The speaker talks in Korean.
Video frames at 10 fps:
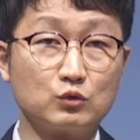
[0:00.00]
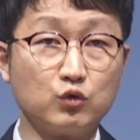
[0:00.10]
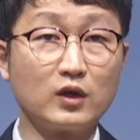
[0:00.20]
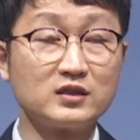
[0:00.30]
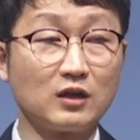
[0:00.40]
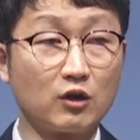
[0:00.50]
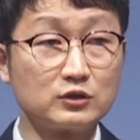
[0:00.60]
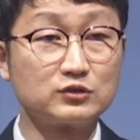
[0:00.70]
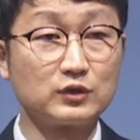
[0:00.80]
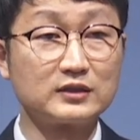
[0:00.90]
구원을
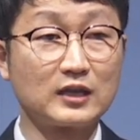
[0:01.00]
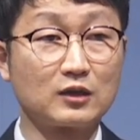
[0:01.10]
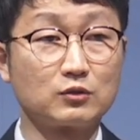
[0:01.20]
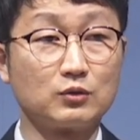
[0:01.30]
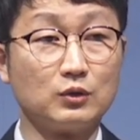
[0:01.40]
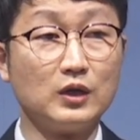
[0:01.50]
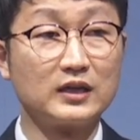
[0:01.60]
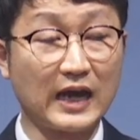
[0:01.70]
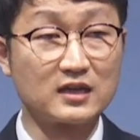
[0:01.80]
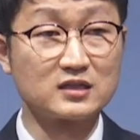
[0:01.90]
얻을 수 있다고
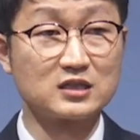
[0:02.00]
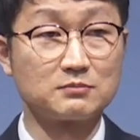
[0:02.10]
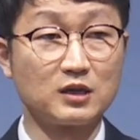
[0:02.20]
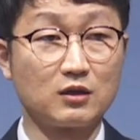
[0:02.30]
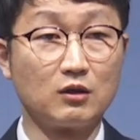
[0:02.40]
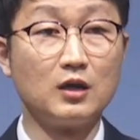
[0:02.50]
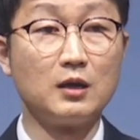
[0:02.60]
가르치며